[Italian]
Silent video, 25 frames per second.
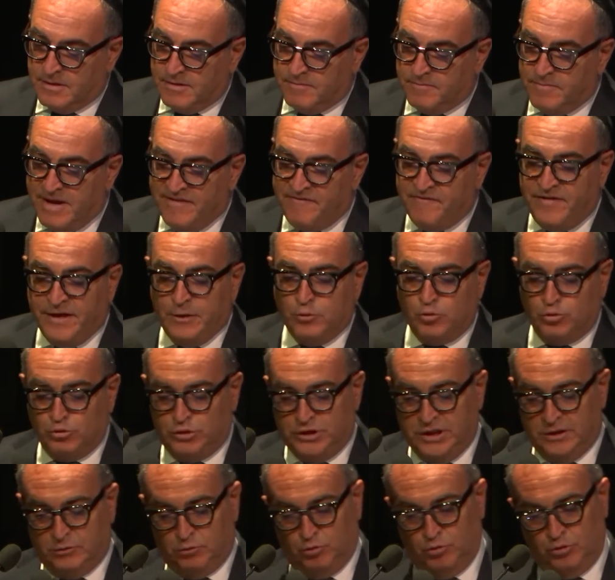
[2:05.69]

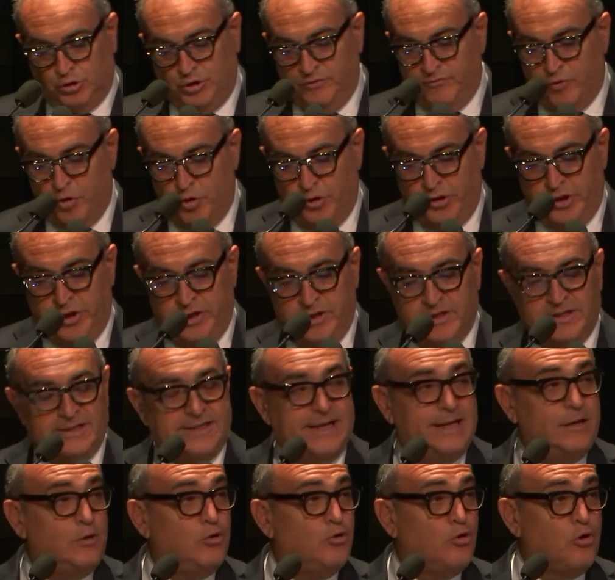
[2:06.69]
benvenuti a tutti voi
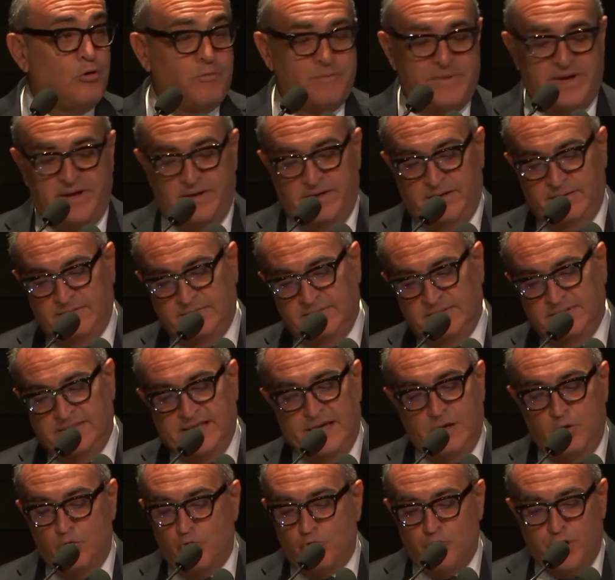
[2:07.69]
nel nome
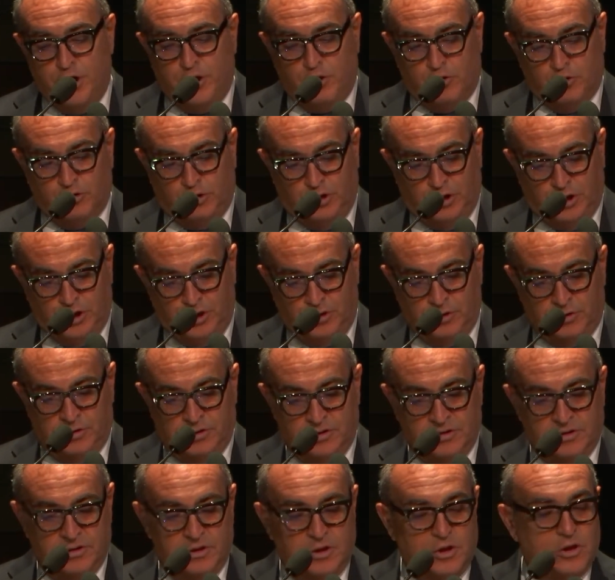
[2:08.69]
dell'unico Dio,
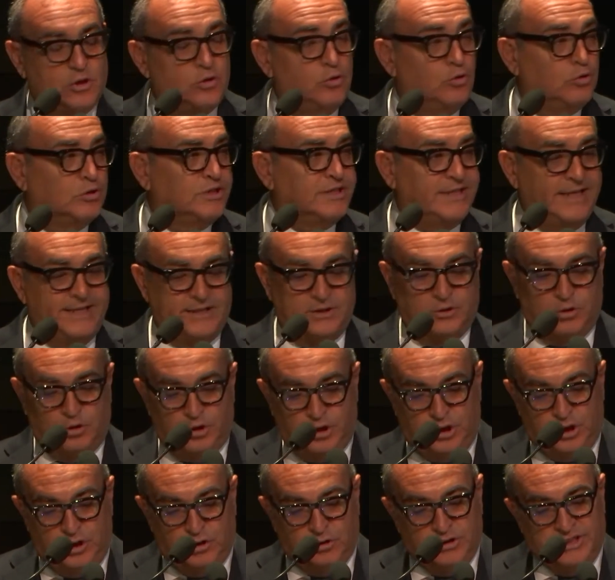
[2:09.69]
lo stesso
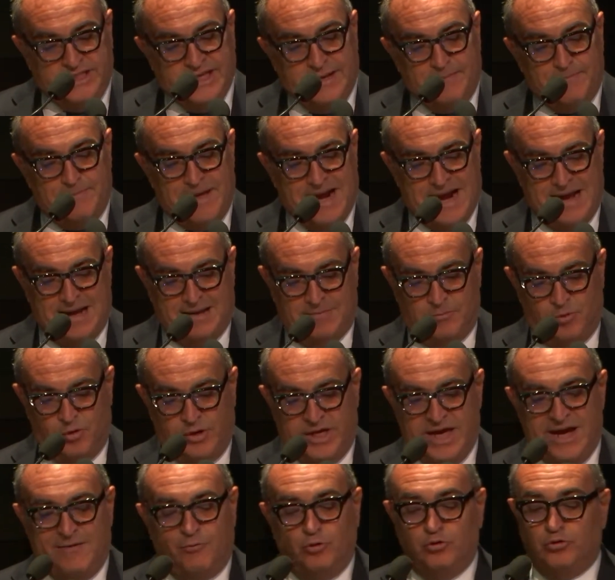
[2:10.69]
Dio di Abramo
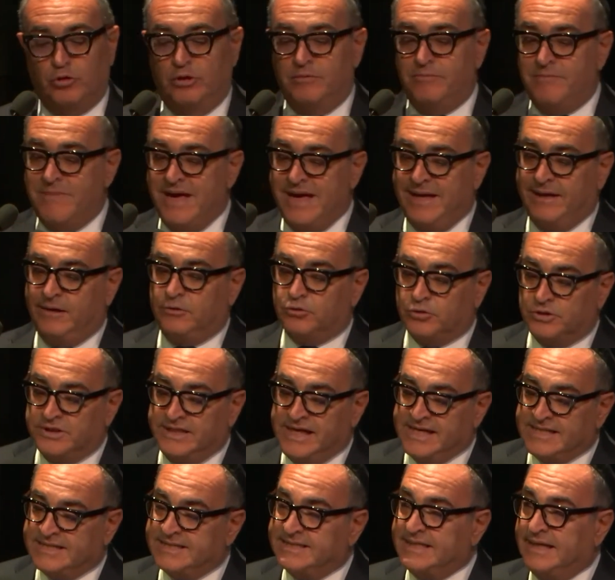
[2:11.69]
che ha avuto il merito di
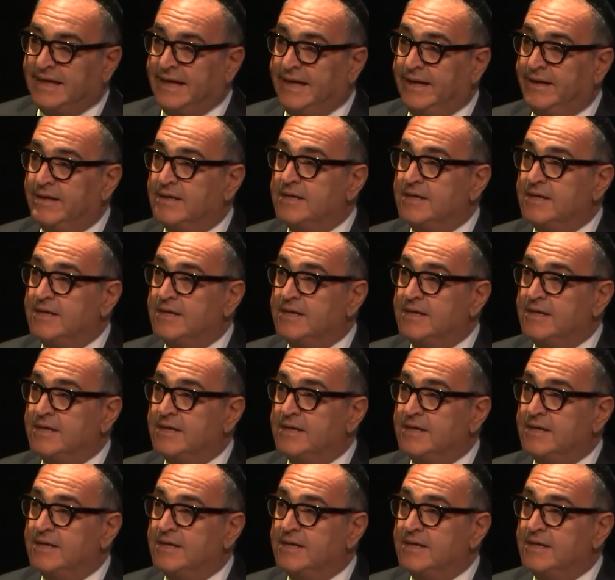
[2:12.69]
essere